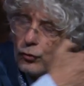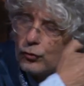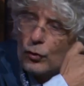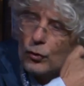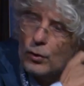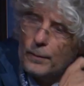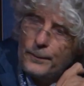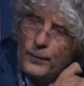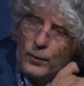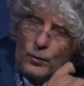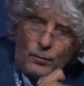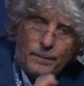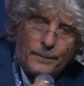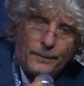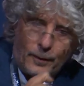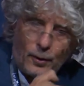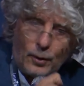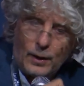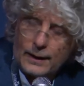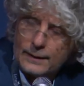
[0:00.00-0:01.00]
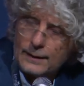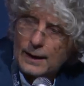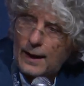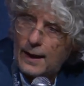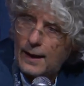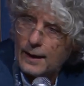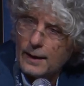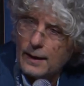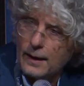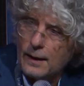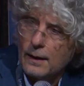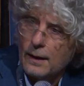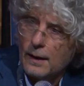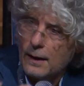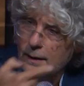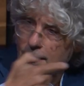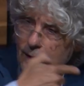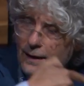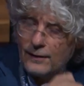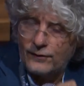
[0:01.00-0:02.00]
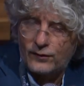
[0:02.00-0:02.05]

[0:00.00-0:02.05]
sono più proletari nel